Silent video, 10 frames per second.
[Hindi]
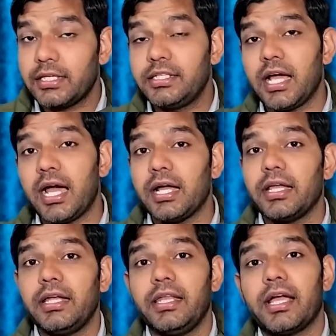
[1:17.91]
या
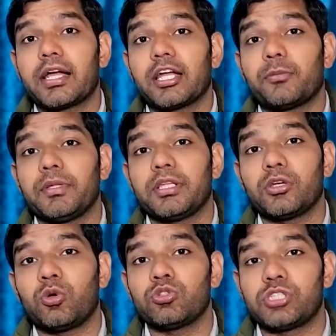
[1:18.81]
इंडिया गठबंधन
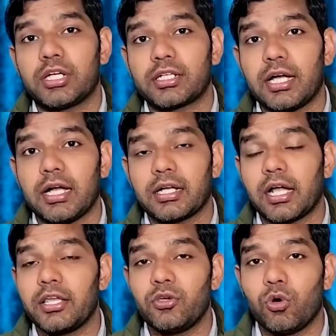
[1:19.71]
को झटका
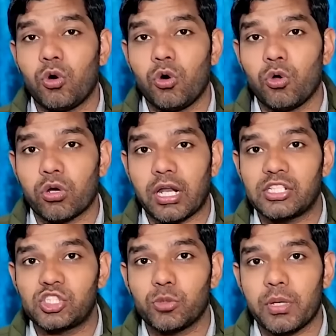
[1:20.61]
कई और
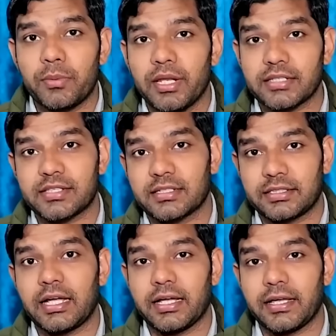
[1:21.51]
राज्यों में भी लग
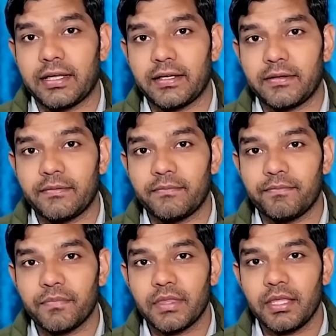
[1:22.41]
सकता है
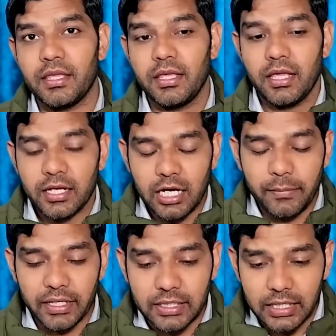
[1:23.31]

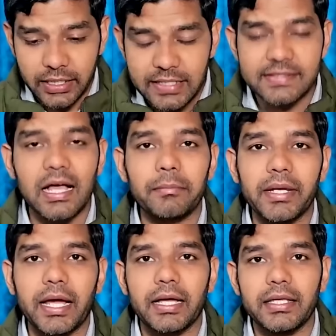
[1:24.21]
खबर कल ही
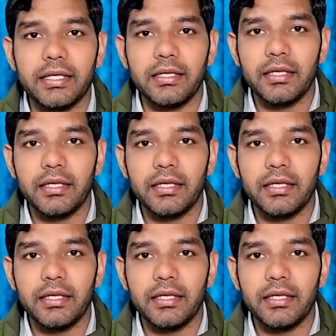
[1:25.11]
सामने आई